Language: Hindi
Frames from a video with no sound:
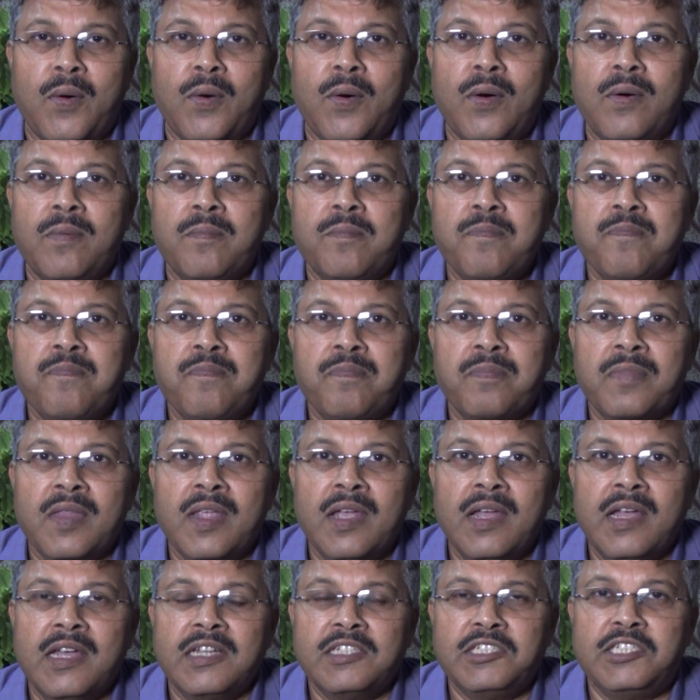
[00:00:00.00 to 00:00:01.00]
को
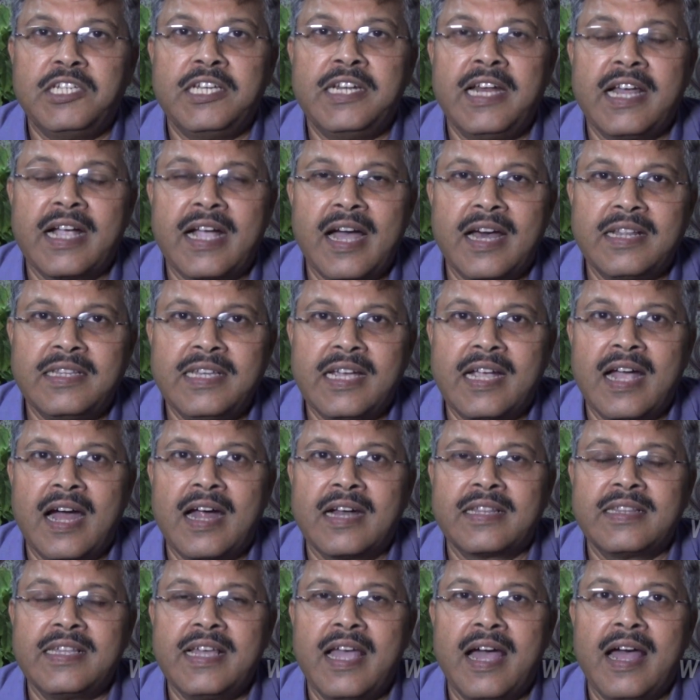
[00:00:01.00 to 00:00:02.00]
जीने का
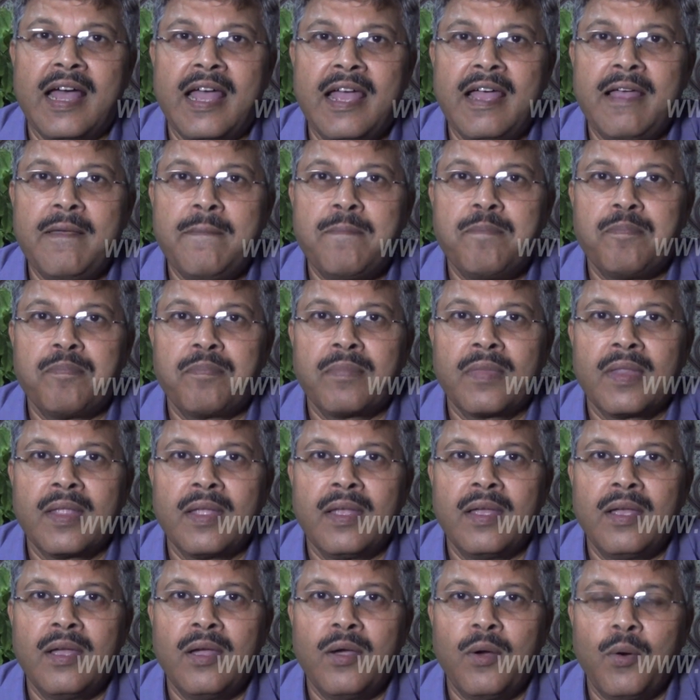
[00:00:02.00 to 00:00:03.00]
अधिकार दिया है
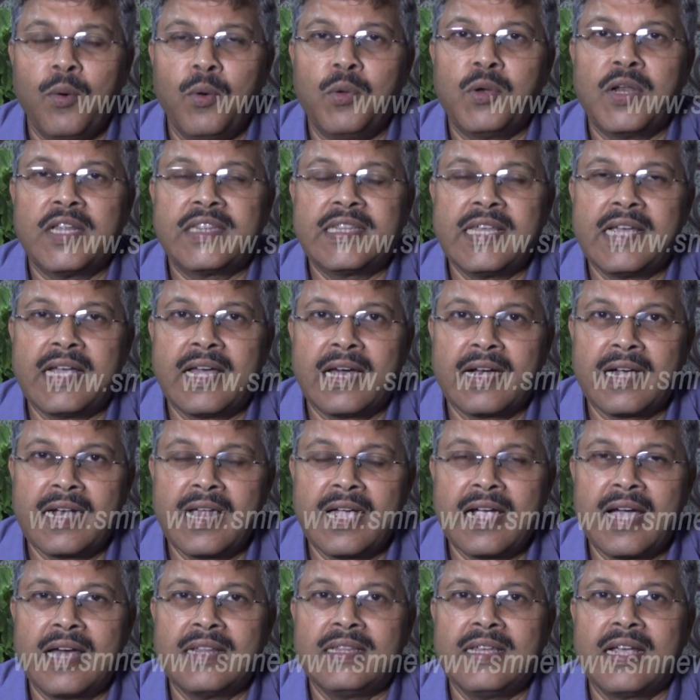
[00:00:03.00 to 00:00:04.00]
उन्नति
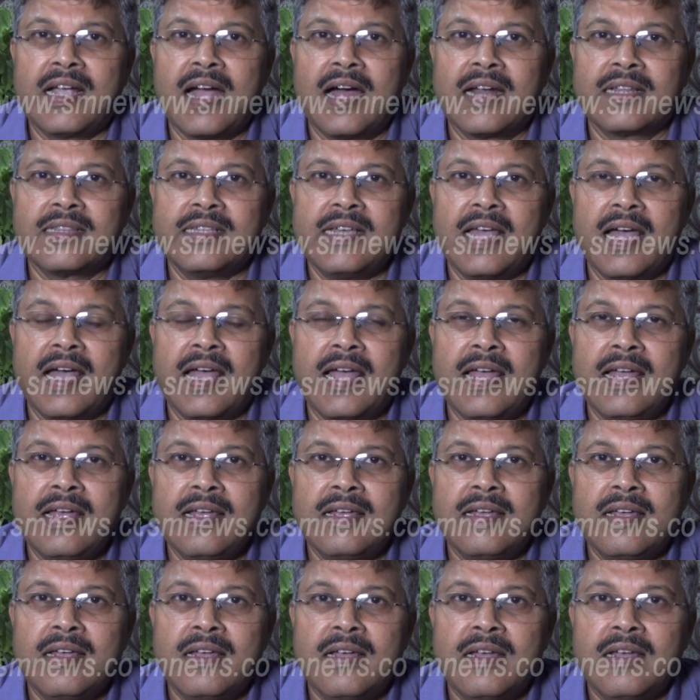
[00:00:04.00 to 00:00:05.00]
करने का अधिकार दिया है
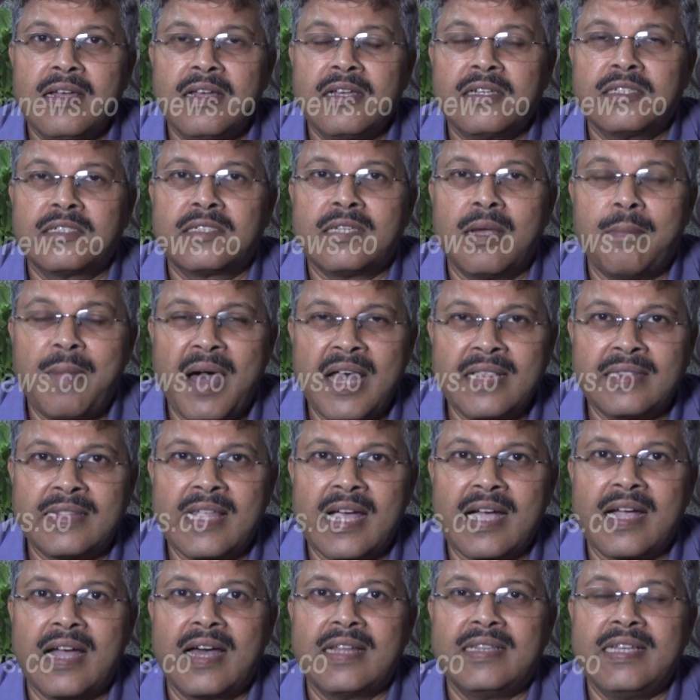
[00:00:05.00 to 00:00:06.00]

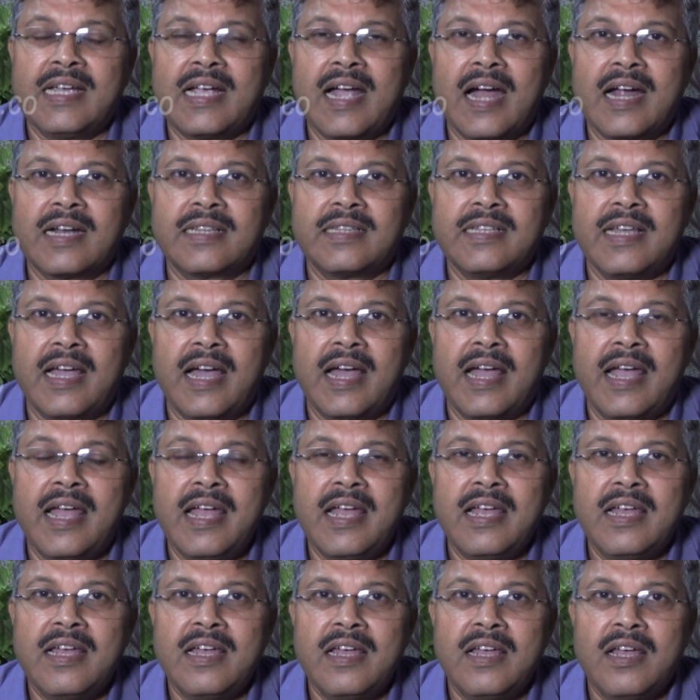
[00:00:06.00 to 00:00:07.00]
समानता का अधिकार दिया है
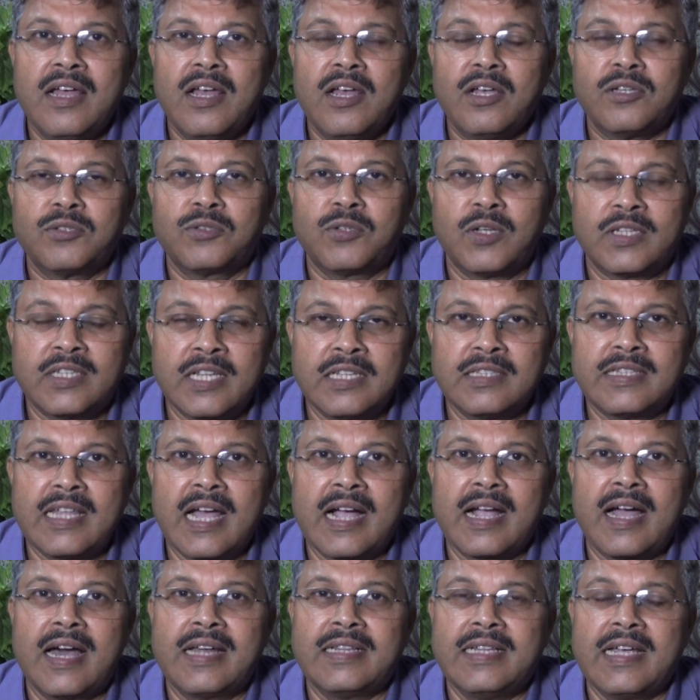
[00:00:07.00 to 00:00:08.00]

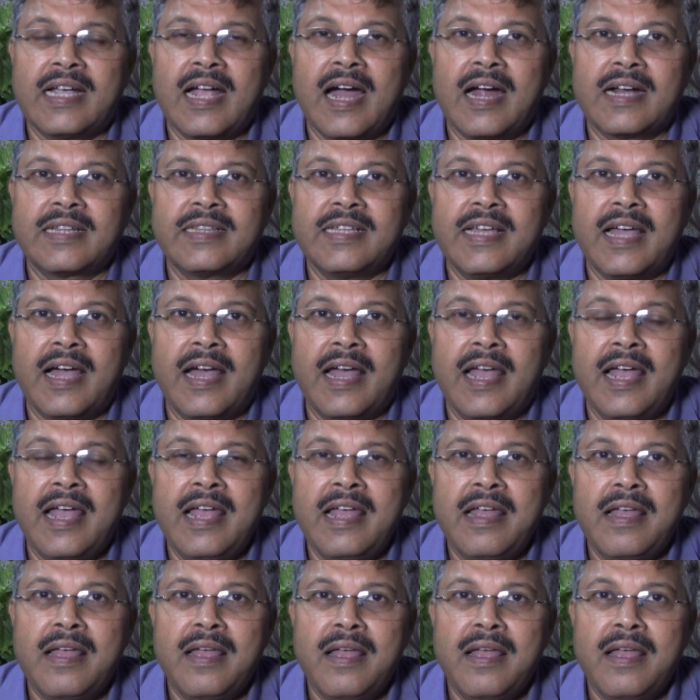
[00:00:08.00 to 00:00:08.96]
स्वतंत्रता का अधिकार दिया है